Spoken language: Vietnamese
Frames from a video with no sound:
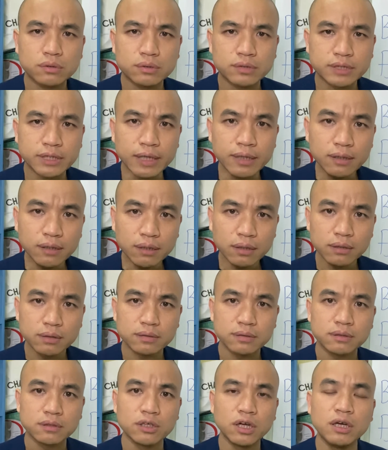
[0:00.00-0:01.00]
chính
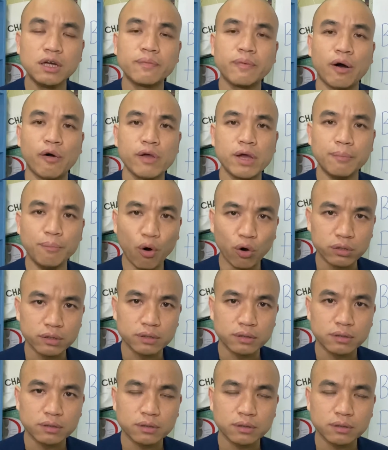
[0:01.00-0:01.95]
người được bảo hiểm một